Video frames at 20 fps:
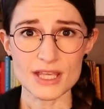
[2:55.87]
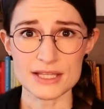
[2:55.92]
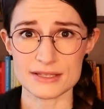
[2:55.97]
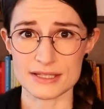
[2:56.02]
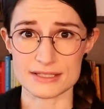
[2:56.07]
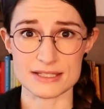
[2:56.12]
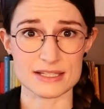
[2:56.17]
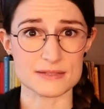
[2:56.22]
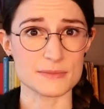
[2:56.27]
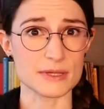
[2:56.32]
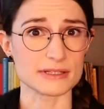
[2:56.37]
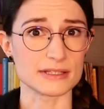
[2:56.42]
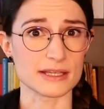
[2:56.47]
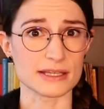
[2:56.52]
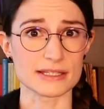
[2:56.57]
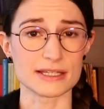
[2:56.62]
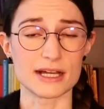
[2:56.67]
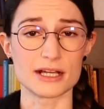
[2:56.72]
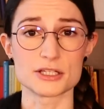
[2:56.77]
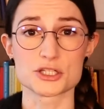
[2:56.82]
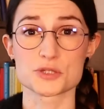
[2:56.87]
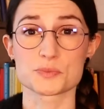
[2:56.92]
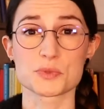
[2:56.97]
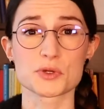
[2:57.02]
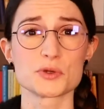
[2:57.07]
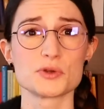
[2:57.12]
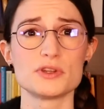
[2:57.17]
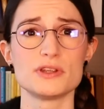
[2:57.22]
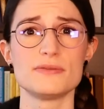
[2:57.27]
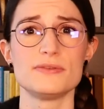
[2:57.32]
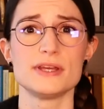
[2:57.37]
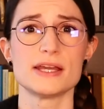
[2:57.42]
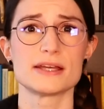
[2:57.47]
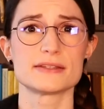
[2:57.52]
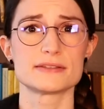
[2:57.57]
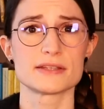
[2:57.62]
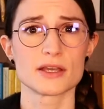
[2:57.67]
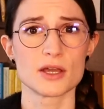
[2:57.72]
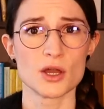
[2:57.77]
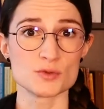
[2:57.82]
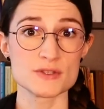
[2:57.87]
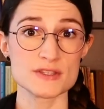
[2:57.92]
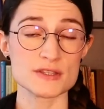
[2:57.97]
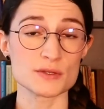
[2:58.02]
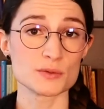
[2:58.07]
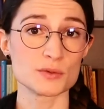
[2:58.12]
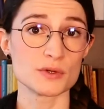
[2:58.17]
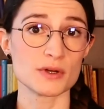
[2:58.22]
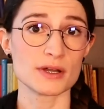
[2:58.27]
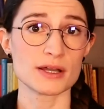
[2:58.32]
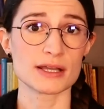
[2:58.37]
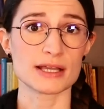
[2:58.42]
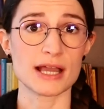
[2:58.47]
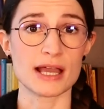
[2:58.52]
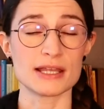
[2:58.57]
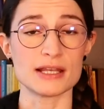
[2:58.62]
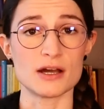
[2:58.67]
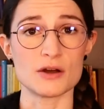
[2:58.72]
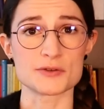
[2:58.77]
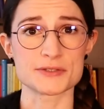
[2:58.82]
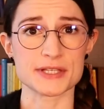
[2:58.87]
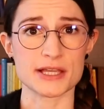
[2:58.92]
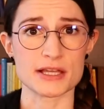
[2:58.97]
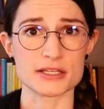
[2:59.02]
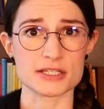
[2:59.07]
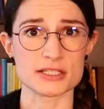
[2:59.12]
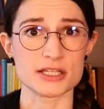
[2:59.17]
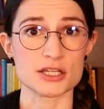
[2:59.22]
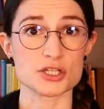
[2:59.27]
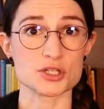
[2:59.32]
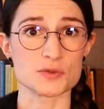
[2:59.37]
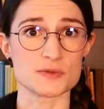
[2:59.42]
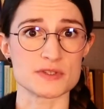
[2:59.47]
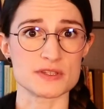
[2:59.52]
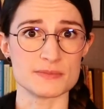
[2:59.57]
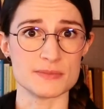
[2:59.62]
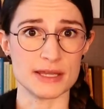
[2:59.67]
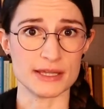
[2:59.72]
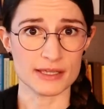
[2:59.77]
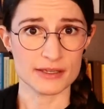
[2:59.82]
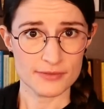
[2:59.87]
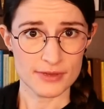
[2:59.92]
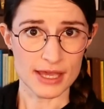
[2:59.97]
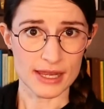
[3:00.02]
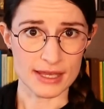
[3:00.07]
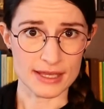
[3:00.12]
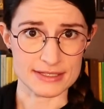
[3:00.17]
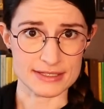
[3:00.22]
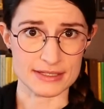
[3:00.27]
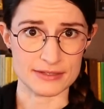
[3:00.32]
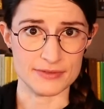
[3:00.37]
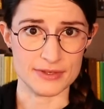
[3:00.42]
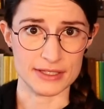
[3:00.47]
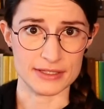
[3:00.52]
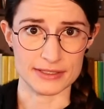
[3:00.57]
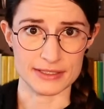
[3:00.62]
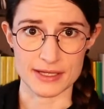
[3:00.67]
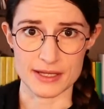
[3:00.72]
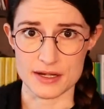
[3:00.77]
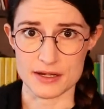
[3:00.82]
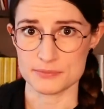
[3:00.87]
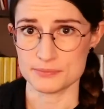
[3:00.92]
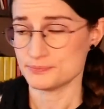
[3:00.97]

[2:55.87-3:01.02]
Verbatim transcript: dass das Material spröde wird und so kein ausreichender Schutz mehr gewährleistet werden kann.